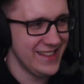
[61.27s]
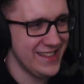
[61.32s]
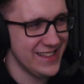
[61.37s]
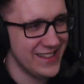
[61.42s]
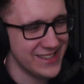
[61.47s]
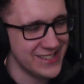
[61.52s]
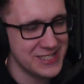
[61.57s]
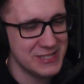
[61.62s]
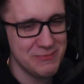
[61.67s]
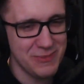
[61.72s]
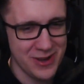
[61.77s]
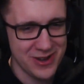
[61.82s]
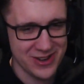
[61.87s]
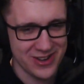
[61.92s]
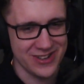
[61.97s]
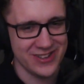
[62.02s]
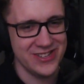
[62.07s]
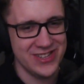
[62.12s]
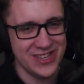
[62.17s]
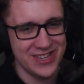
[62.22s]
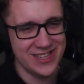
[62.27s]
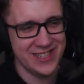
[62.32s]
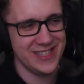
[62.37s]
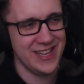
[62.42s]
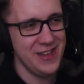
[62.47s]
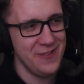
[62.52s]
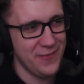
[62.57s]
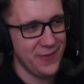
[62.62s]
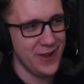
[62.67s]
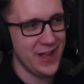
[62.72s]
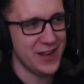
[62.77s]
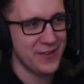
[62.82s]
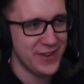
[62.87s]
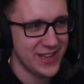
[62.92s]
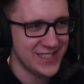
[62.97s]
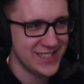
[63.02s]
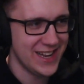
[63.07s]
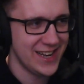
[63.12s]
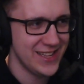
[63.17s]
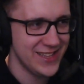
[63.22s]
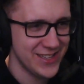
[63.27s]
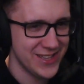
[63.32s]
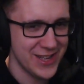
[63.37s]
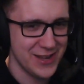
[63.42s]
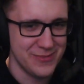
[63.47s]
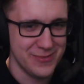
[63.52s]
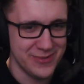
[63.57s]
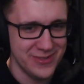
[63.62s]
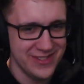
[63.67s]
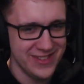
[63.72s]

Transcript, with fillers: No spoko, dzięki za info, jak wracali do domu.